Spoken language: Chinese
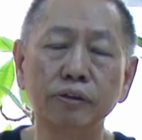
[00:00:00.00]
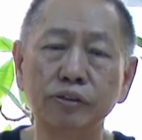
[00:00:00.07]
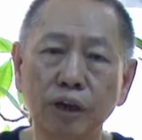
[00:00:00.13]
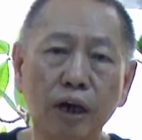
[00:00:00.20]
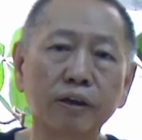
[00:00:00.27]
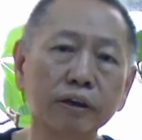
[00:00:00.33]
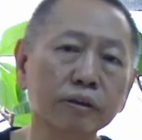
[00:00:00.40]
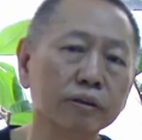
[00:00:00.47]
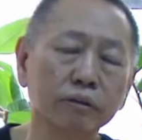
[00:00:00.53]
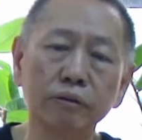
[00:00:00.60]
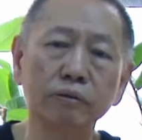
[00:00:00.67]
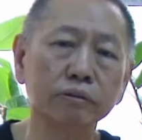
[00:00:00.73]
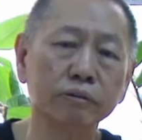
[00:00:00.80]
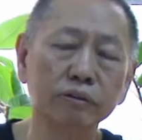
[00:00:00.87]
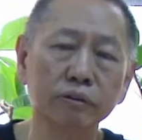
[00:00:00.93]
正紧
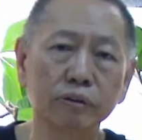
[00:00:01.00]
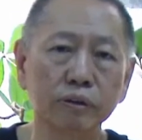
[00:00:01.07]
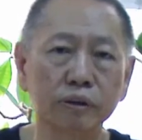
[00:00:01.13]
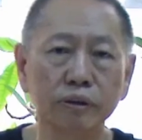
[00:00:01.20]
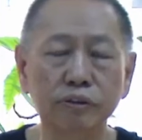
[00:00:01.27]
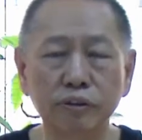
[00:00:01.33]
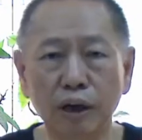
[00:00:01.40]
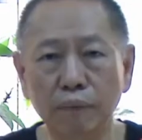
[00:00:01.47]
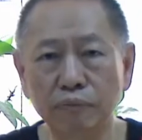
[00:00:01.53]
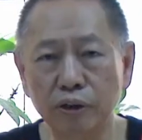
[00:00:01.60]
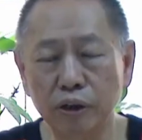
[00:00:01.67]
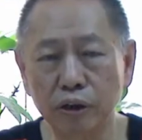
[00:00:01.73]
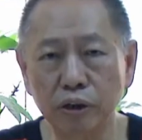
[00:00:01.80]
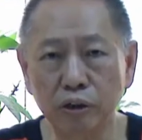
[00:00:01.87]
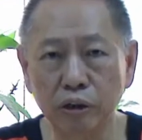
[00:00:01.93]
着签
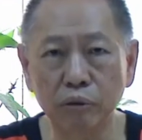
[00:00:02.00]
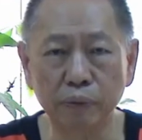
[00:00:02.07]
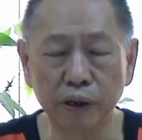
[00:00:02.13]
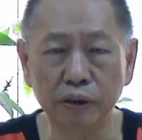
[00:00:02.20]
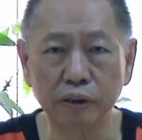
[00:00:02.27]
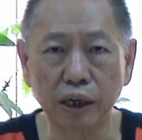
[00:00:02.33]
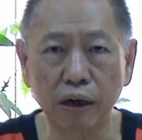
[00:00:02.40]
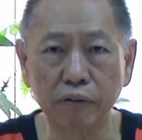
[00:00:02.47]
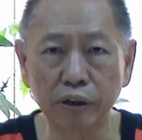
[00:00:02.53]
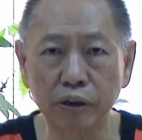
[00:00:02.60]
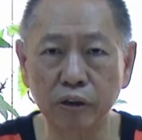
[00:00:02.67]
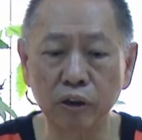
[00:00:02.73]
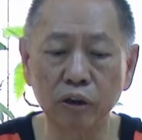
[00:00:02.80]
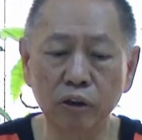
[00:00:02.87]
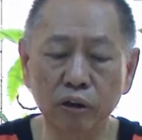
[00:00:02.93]
这个和平条约。